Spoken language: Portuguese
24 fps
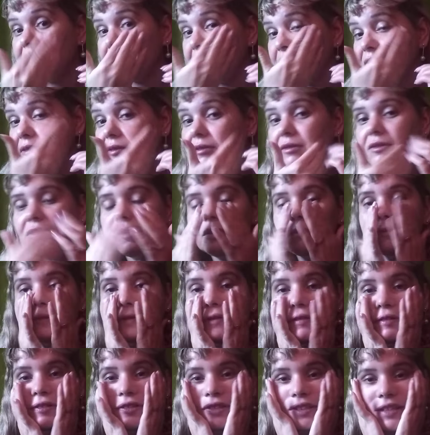Não sou
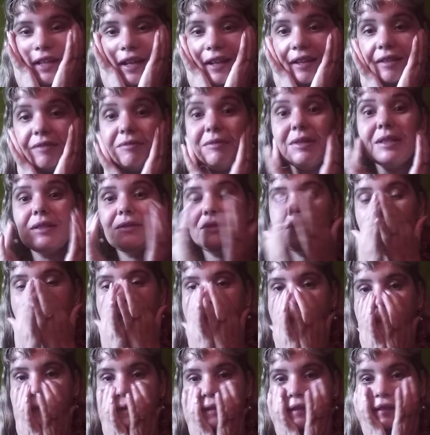muito de usar, né? Mas vou
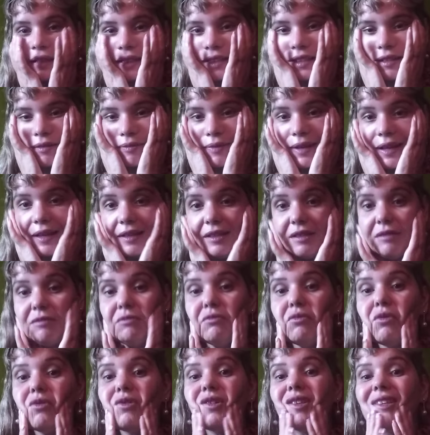usar essa base um
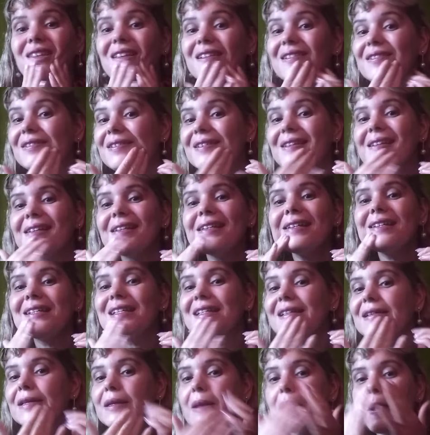pouquinho
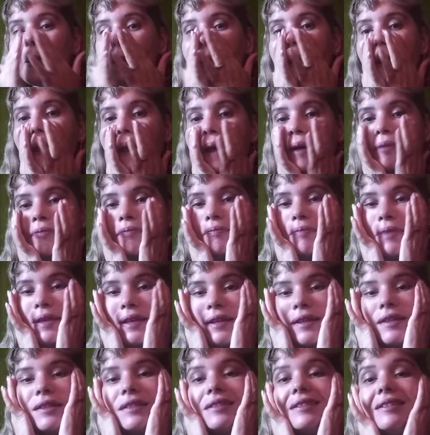
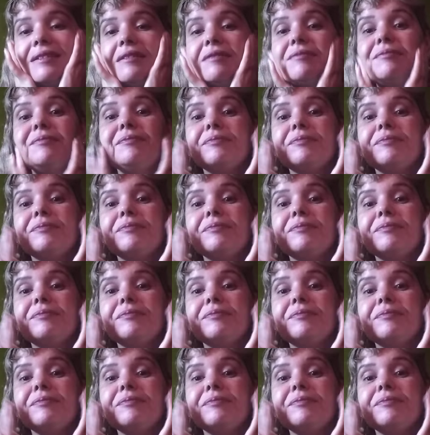apenas de...